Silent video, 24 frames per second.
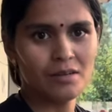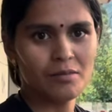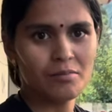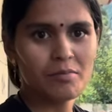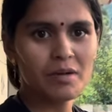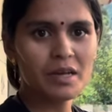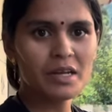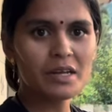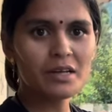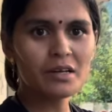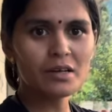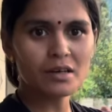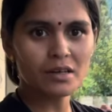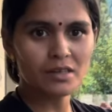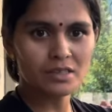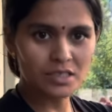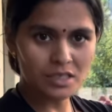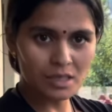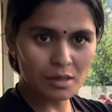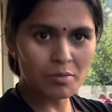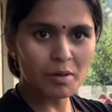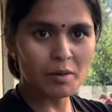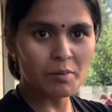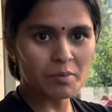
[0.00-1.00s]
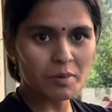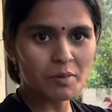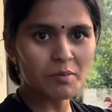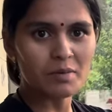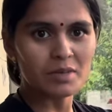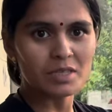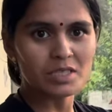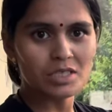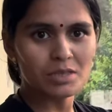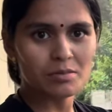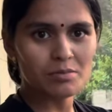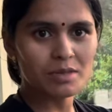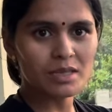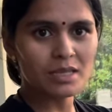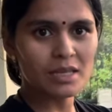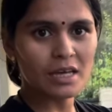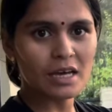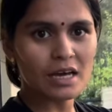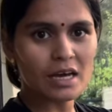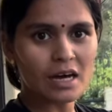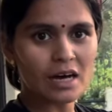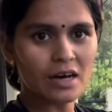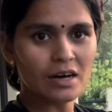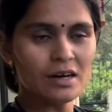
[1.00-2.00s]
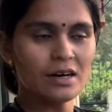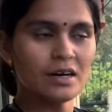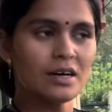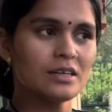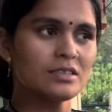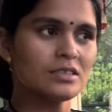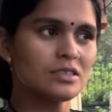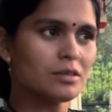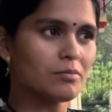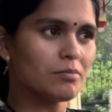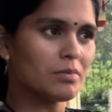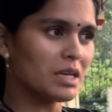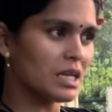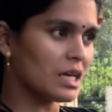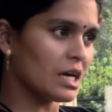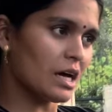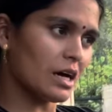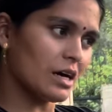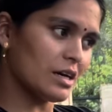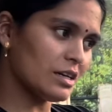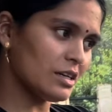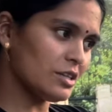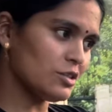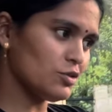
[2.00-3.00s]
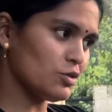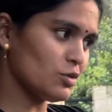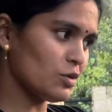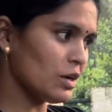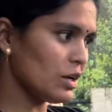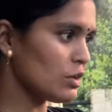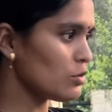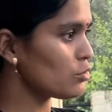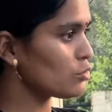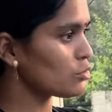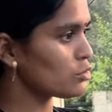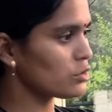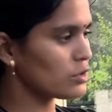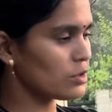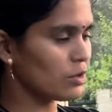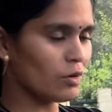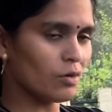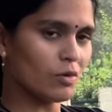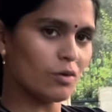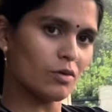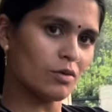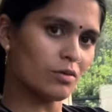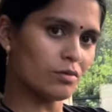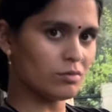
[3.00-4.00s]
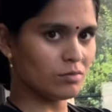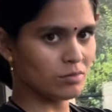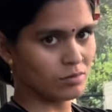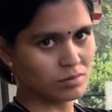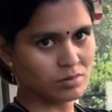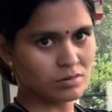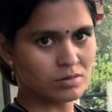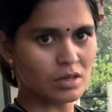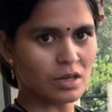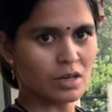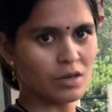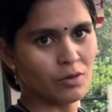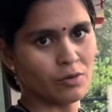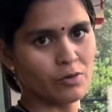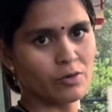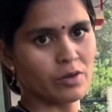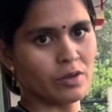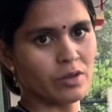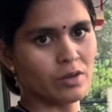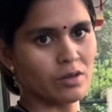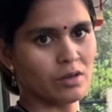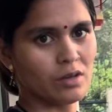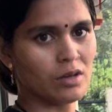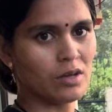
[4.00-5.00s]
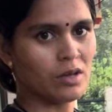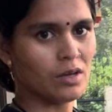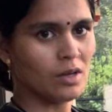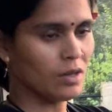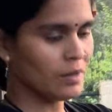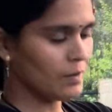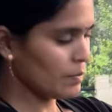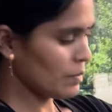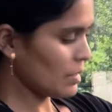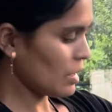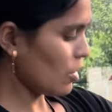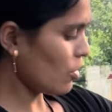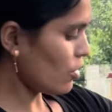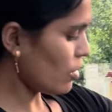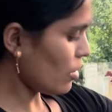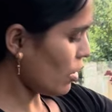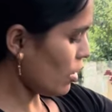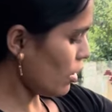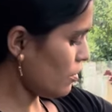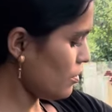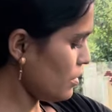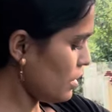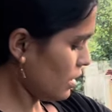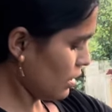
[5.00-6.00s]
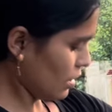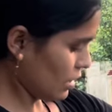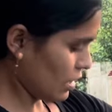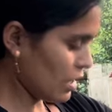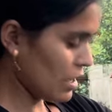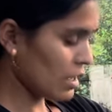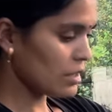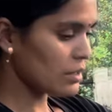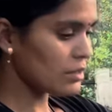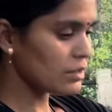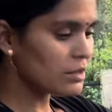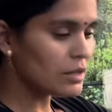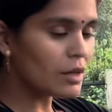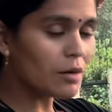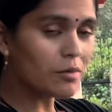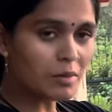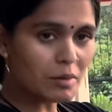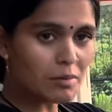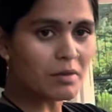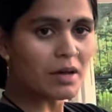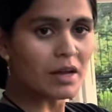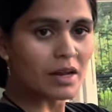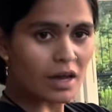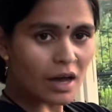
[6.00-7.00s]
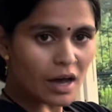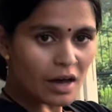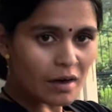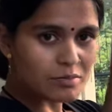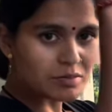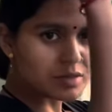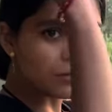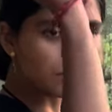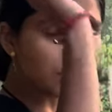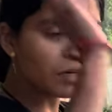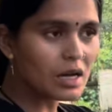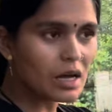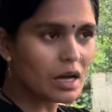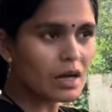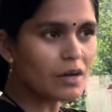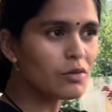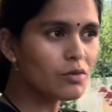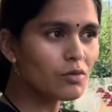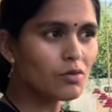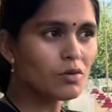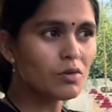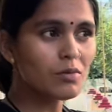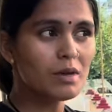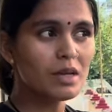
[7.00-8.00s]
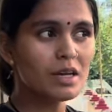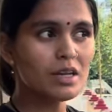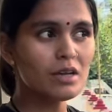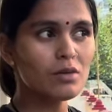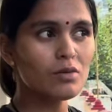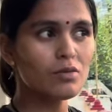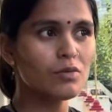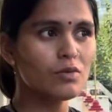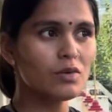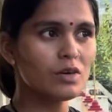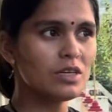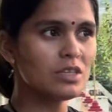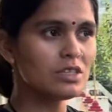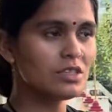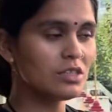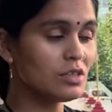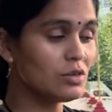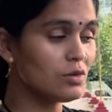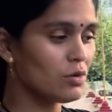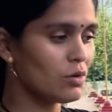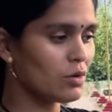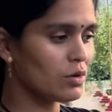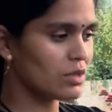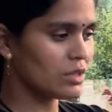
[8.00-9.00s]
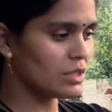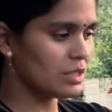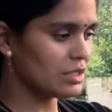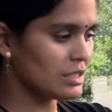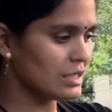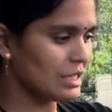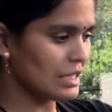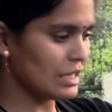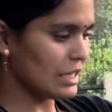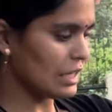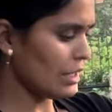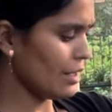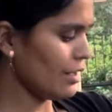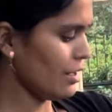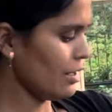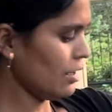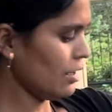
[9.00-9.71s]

मैंने हाँ। जब अपने बच्चे पे देखा जब मैंने खाना छोड़ा तो उसके होंठ सही हो गए थे हाँ। अभी हाँ तभी मैं आपसे भी कहा क्योंकि मैंने वही चीज नोटिस की ना